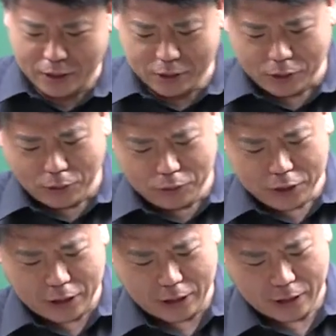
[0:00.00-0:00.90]
예,
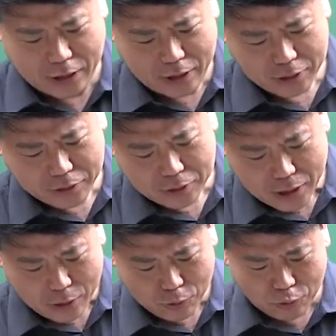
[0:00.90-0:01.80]
서울시 아,
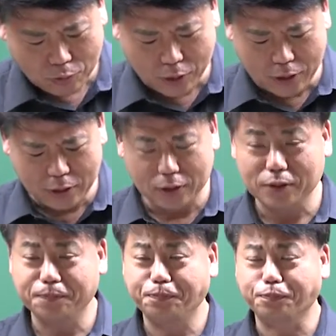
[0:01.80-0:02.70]
특성화고원
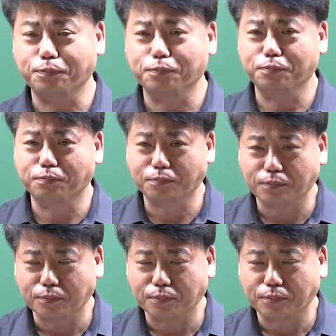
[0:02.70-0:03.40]
음,